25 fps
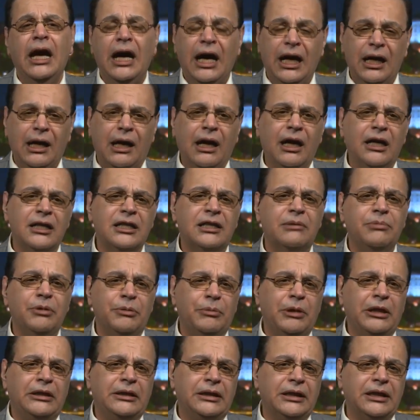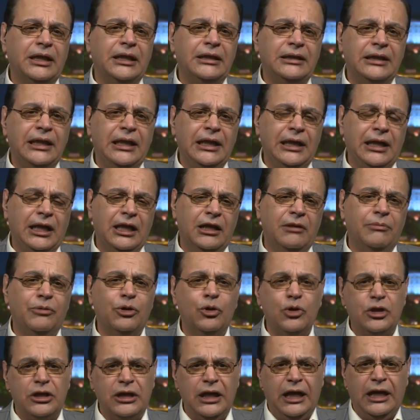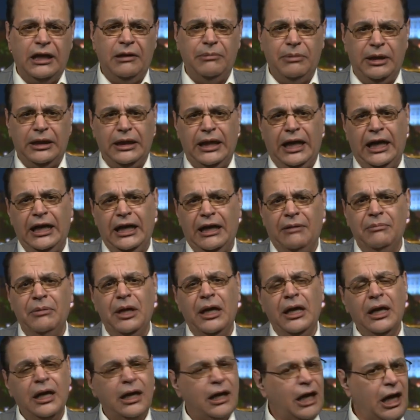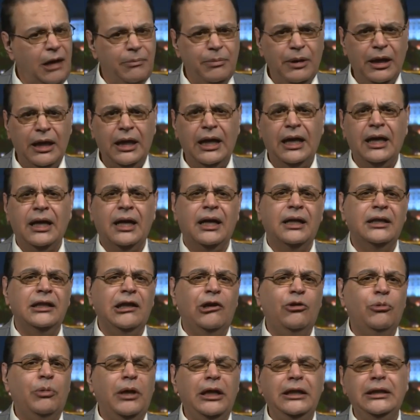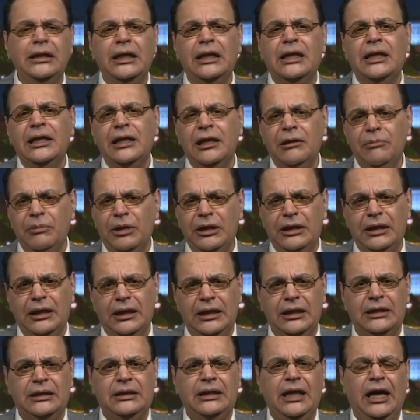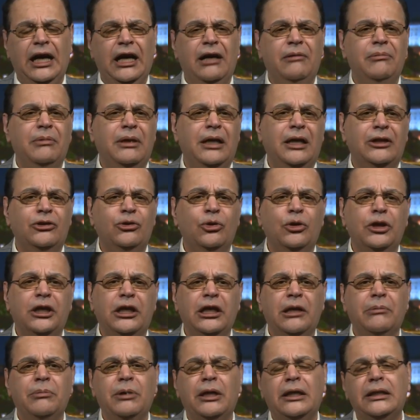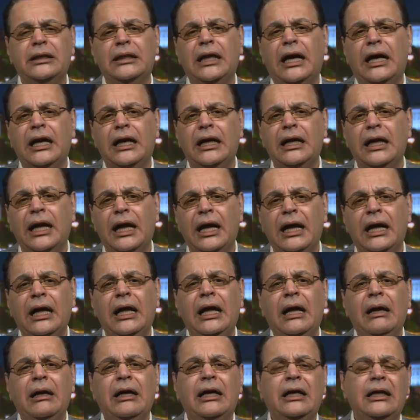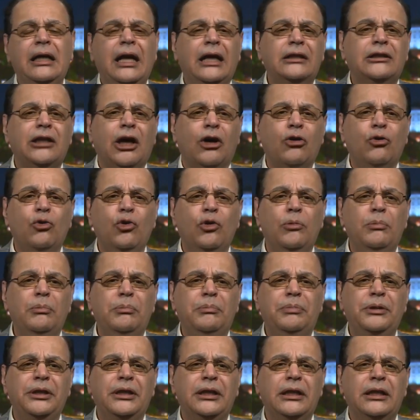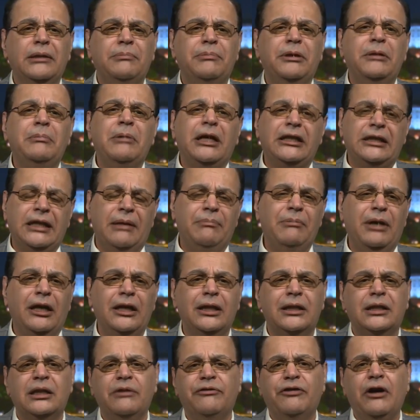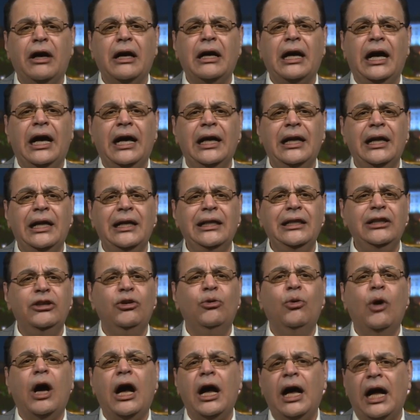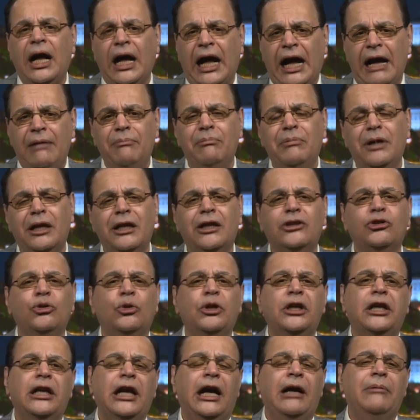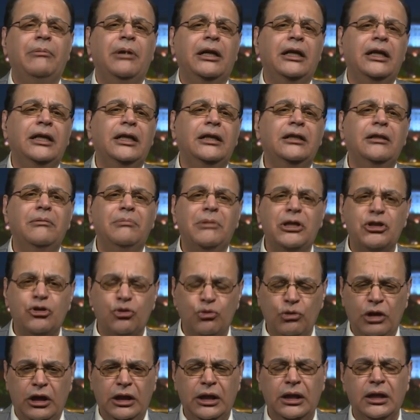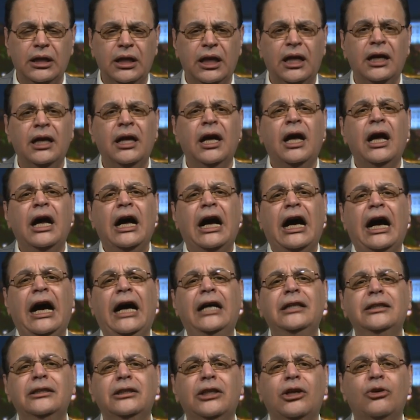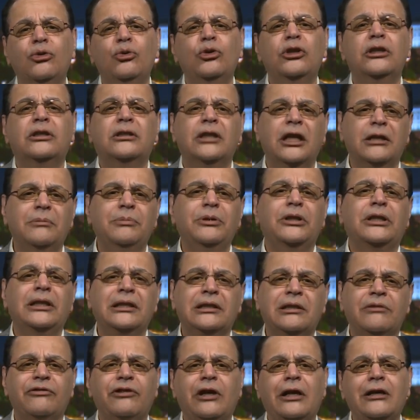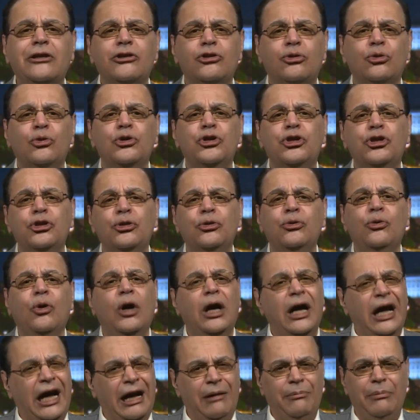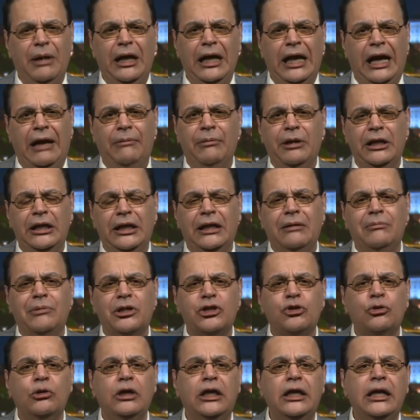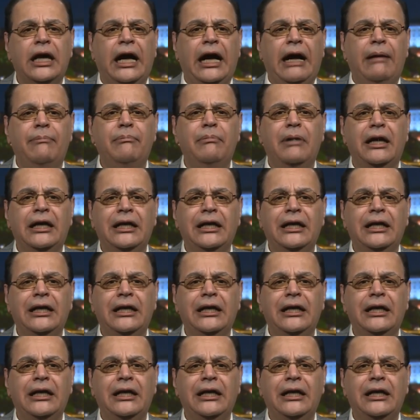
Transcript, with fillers: الخاص بمنطقه ادلب، روسيا كما نعلم قبل يومين الكرملين اتهم تركيا بانها لا لا تقوم بما تم الاتفاق عليه وحمل تركيا عمليا المسؤوليه عن ضروره تطبيق اتفاق سوتشي وحملها عمليا المسؤوليه عما